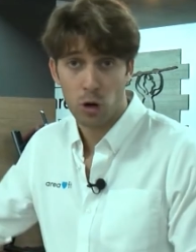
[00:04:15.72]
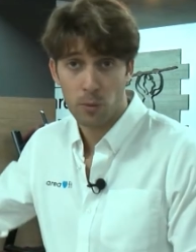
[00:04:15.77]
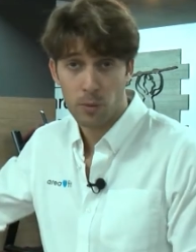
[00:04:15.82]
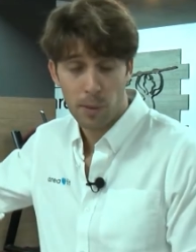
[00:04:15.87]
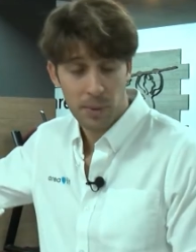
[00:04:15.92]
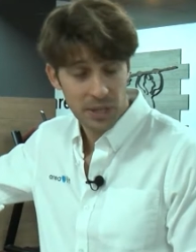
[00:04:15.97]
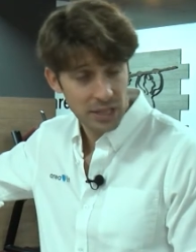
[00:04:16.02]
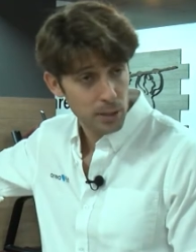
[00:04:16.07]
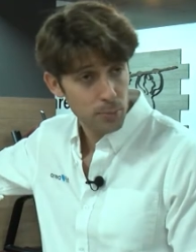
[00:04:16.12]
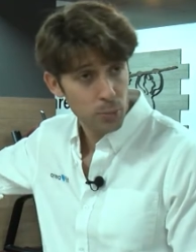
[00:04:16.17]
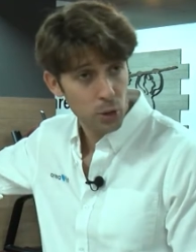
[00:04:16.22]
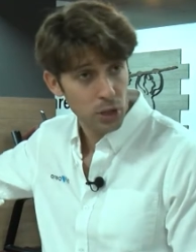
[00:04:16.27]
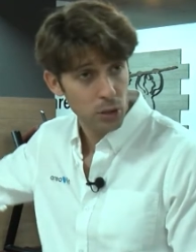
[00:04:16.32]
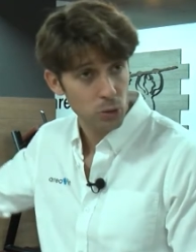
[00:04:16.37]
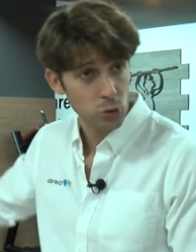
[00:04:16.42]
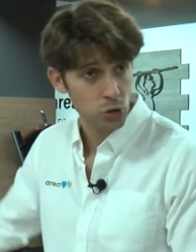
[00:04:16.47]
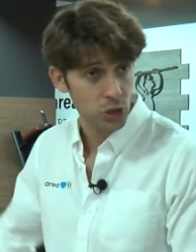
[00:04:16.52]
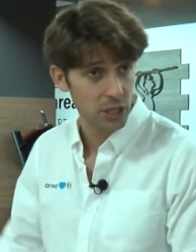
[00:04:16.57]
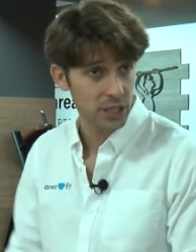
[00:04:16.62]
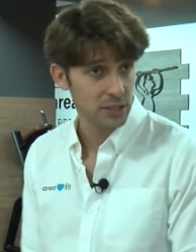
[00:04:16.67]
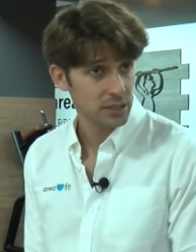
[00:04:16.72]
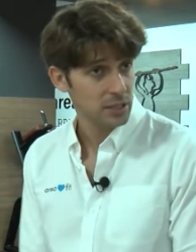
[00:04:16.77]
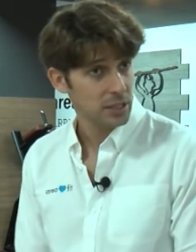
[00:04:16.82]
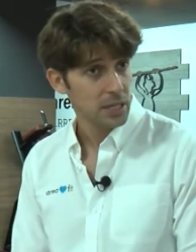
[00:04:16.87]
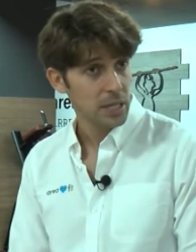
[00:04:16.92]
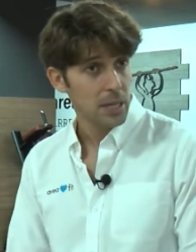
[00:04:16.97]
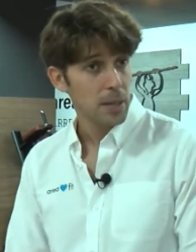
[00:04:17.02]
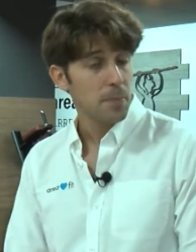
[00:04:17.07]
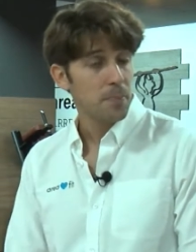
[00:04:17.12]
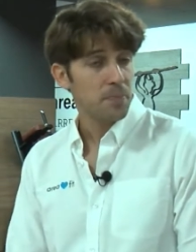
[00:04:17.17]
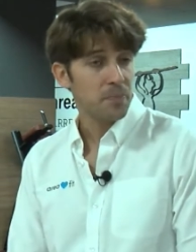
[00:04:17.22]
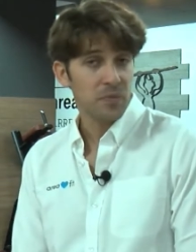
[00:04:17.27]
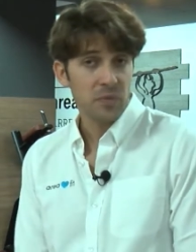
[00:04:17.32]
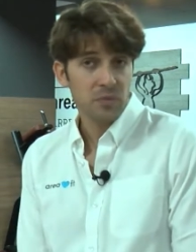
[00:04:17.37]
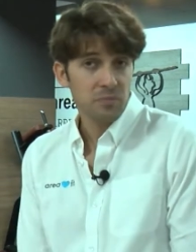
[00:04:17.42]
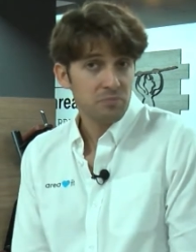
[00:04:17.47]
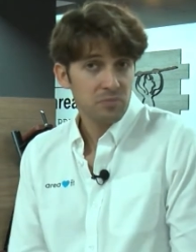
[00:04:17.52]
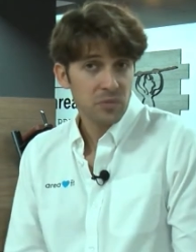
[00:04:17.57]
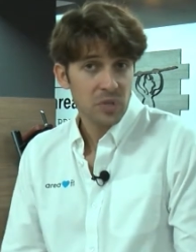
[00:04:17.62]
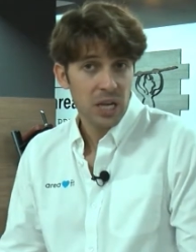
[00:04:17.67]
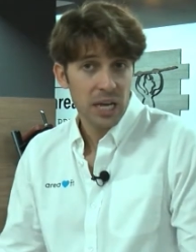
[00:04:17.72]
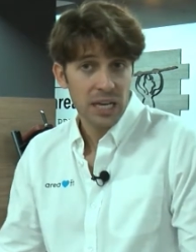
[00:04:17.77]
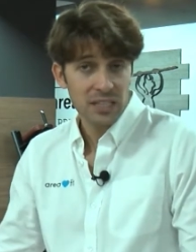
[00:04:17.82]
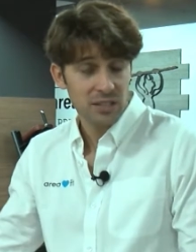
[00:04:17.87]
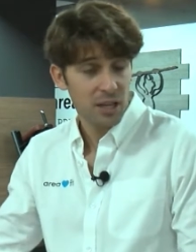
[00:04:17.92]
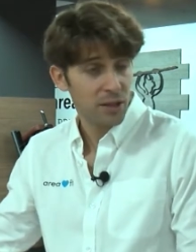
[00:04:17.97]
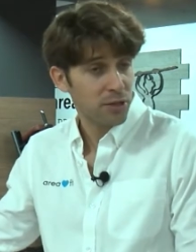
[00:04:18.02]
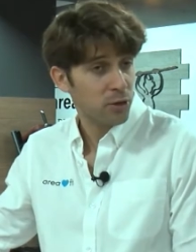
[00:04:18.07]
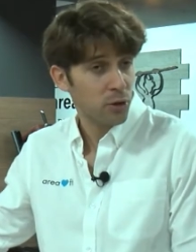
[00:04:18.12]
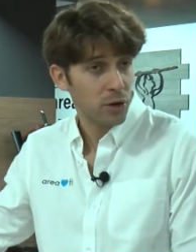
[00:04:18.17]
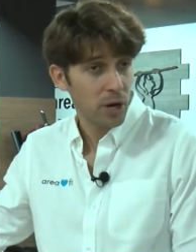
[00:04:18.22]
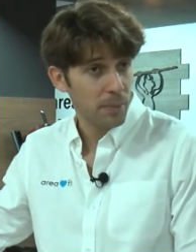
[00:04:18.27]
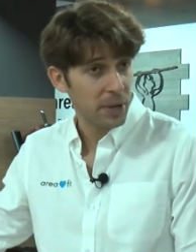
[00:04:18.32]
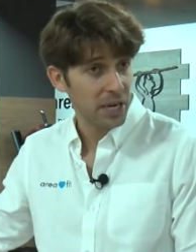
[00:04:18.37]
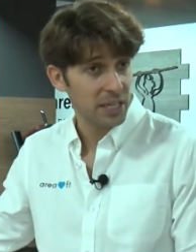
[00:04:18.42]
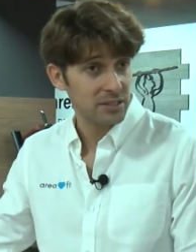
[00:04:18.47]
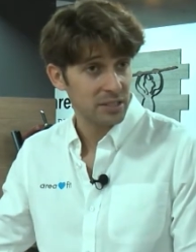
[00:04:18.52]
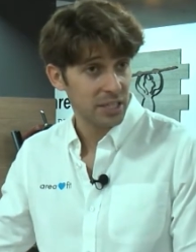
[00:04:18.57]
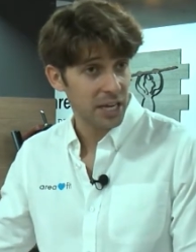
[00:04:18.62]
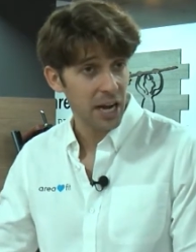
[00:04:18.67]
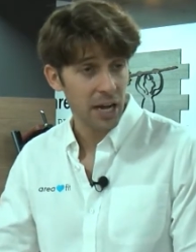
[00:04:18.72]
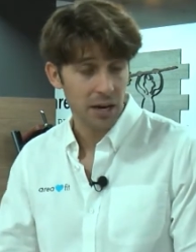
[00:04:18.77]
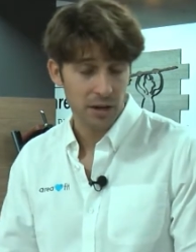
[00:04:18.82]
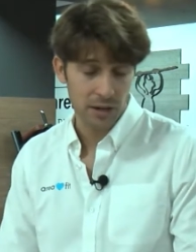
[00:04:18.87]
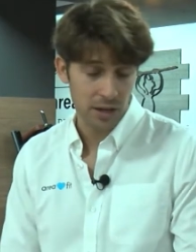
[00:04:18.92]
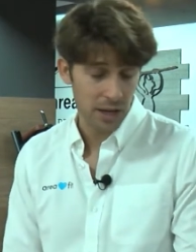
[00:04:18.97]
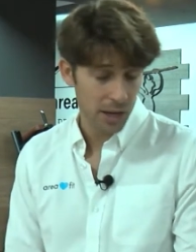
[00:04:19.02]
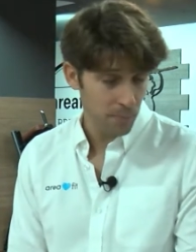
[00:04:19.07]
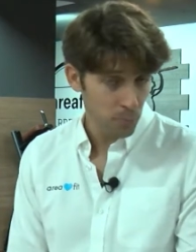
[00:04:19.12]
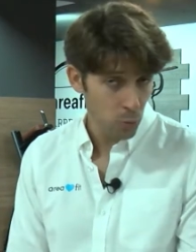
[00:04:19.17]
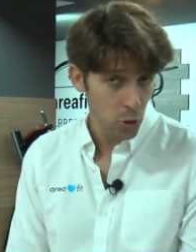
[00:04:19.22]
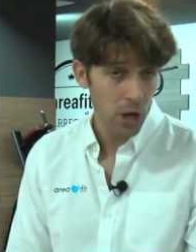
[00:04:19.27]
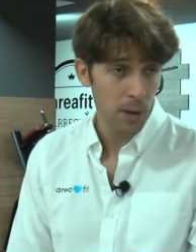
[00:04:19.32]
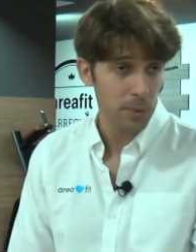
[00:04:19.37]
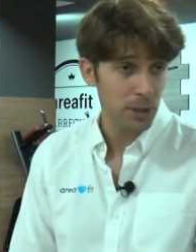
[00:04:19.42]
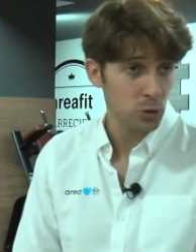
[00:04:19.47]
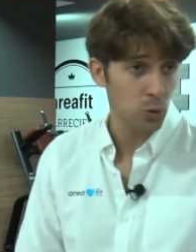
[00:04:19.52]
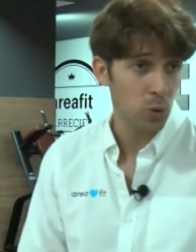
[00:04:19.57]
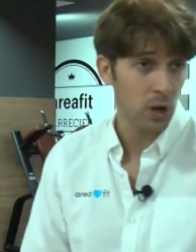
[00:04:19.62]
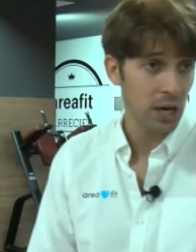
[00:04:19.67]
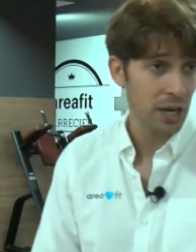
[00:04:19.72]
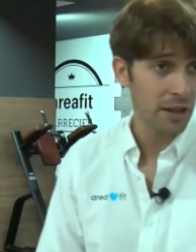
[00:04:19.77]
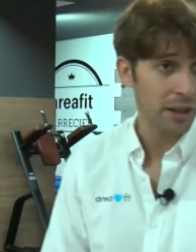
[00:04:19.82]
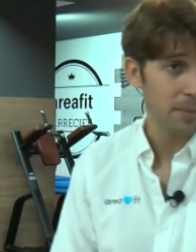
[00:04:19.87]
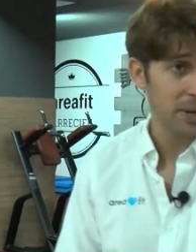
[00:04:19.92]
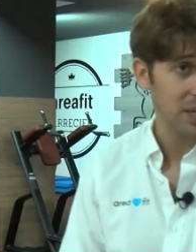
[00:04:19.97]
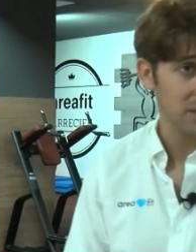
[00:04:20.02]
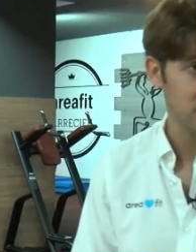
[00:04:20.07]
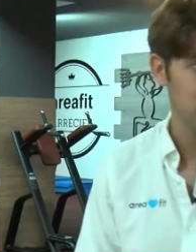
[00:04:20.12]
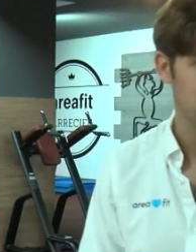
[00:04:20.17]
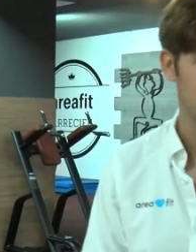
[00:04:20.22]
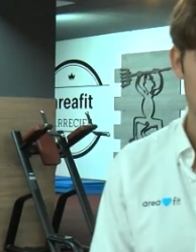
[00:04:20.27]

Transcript: obviamente pueden usar mm, esta zona para entrenar. Es muy habitual además